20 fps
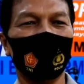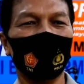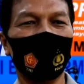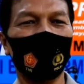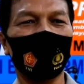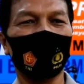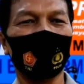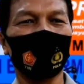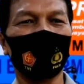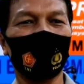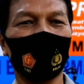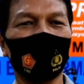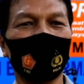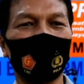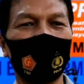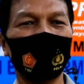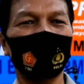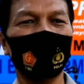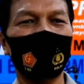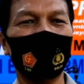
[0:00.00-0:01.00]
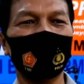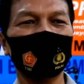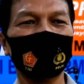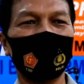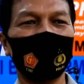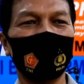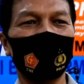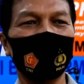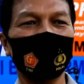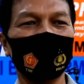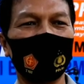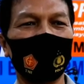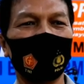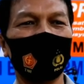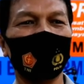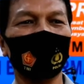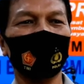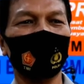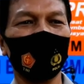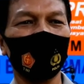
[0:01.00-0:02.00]
melalui program acara
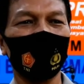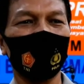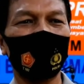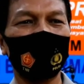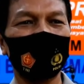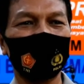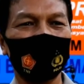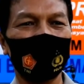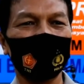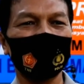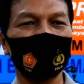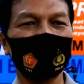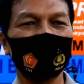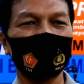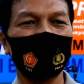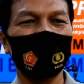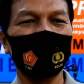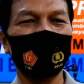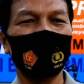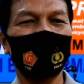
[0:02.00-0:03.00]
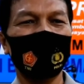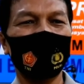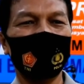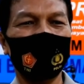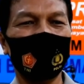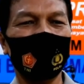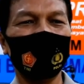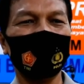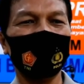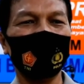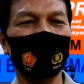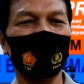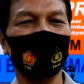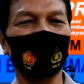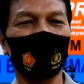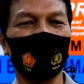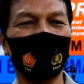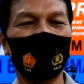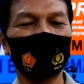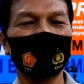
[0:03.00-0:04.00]
yang berkualitas dan
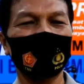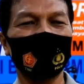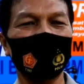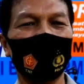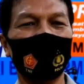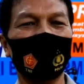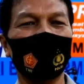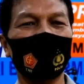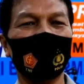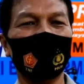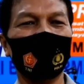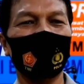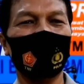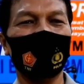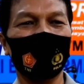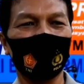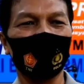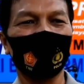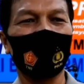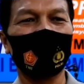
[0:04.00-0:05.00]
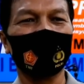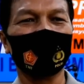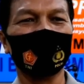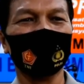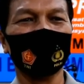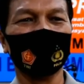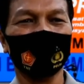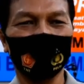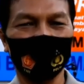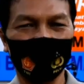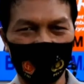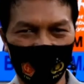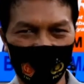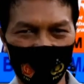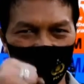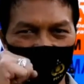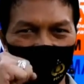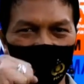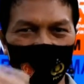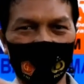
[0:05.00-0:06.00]
informasi yang akurat.
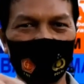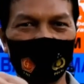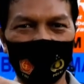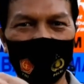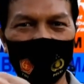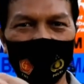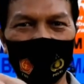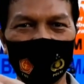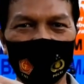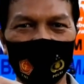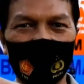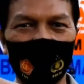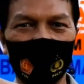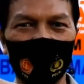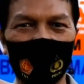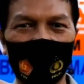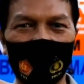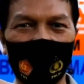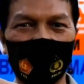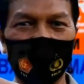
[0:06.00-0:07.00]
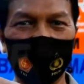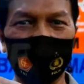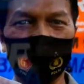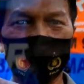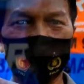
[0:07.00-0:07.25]
Jaya selalu RRI.